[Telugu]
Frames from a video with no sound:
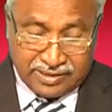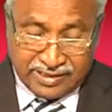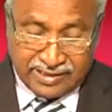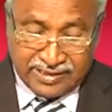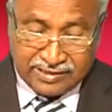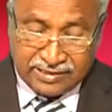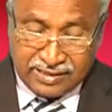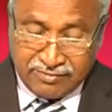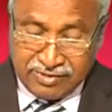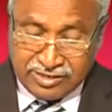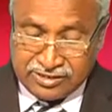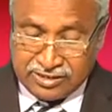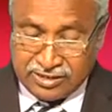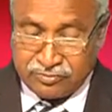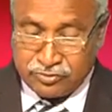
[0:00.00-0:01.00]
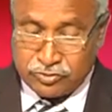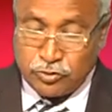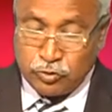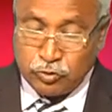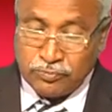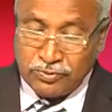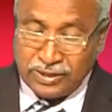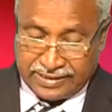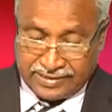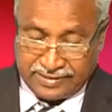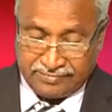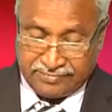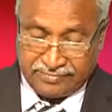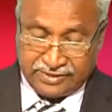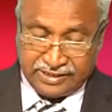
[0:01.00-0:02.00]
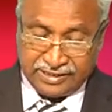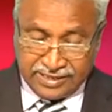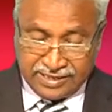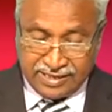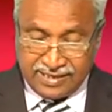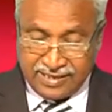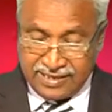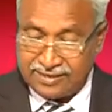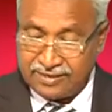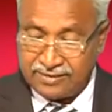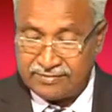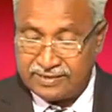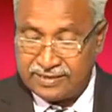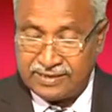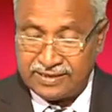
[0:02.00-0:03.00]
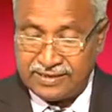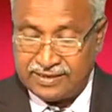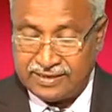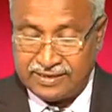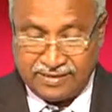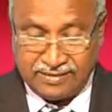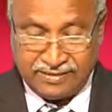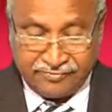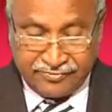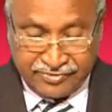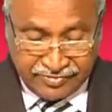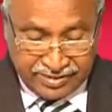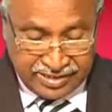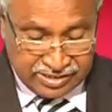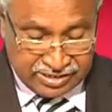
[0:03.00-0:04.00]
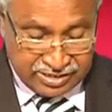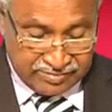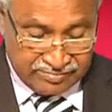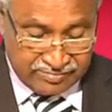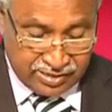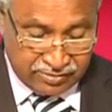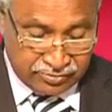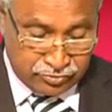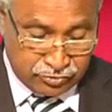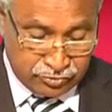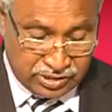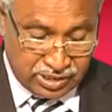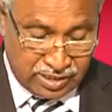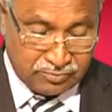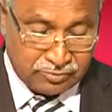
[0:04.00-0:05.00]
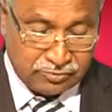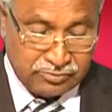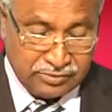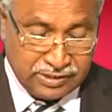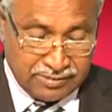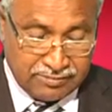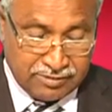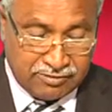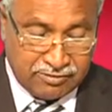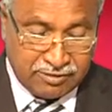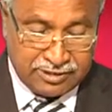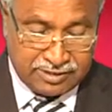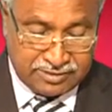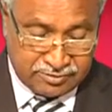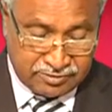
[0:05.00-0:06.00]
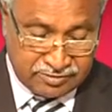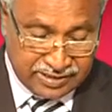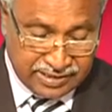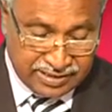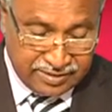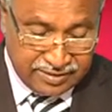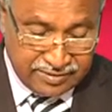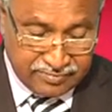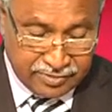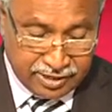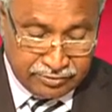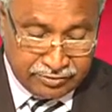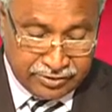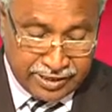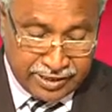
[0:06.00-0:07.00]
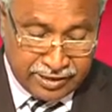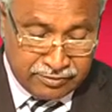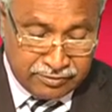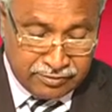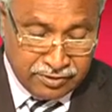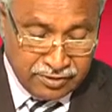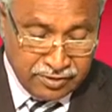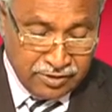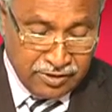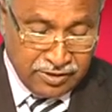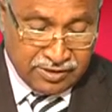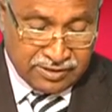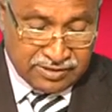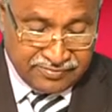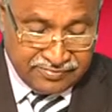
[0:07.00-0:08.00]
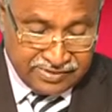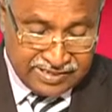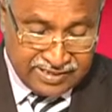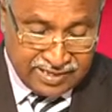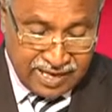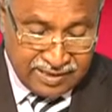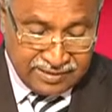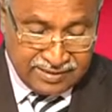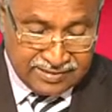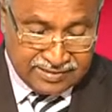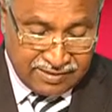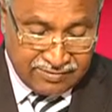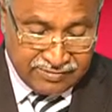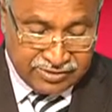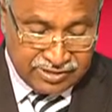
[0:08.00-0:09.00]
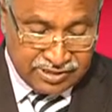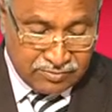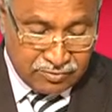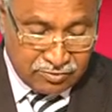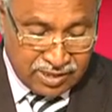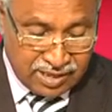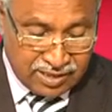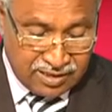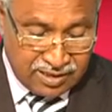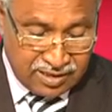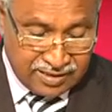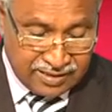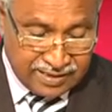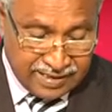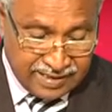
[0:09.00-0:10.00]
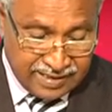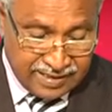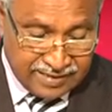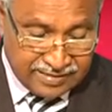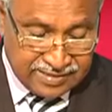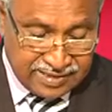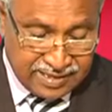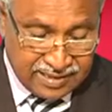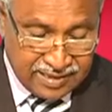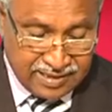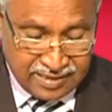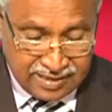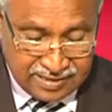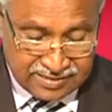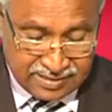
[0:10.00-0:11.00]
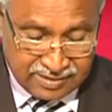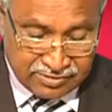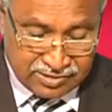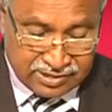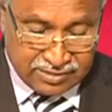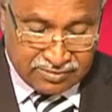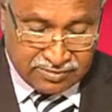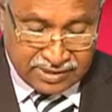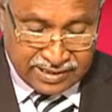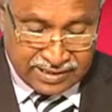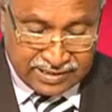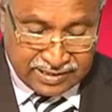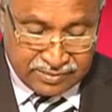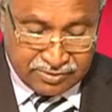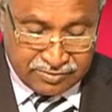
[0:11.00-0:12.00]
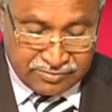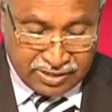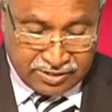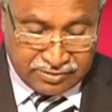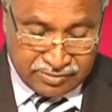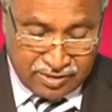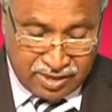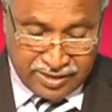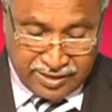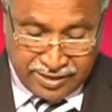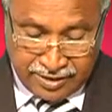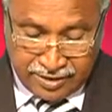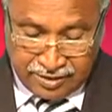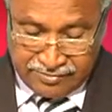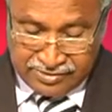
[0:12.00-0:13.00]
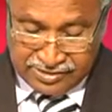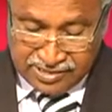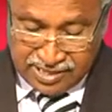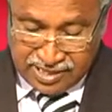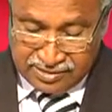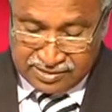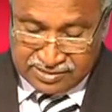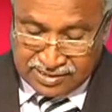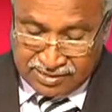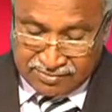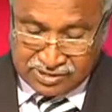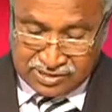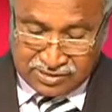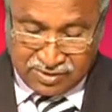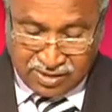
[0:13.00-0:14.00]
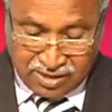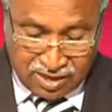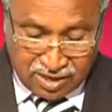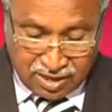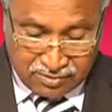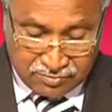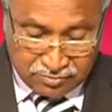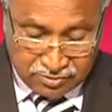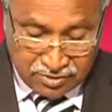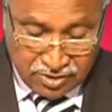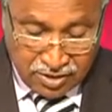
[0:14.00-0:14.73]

ఈ హితవత్సరం జూబ్లీ ఇయర్ అనేటటువంటిది వివరించడం మనం చూస్తాము ఎనిమిదవ వచనము నుండి మరియు ఏడు విశ్రాంతి సంవత్సరములు అనగా ఏడేసి ఏండ్ల గల సంవత్సరమును లెక్కింపవలెను ఆ ఏడు విశ్రాంతి సంవత్సరముల కాలము